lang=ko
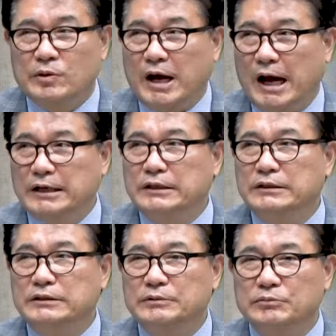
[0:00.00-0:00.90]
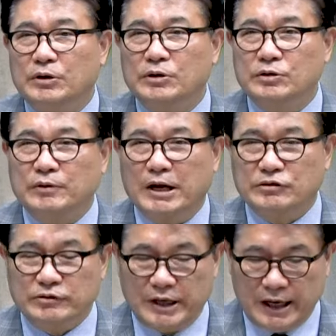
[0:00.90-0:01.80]
가는 뭐 그
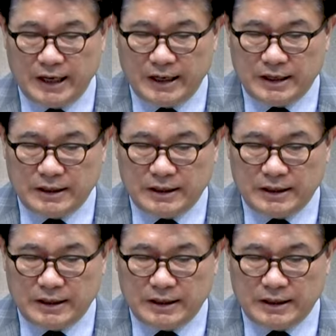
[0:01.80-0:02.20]
와중에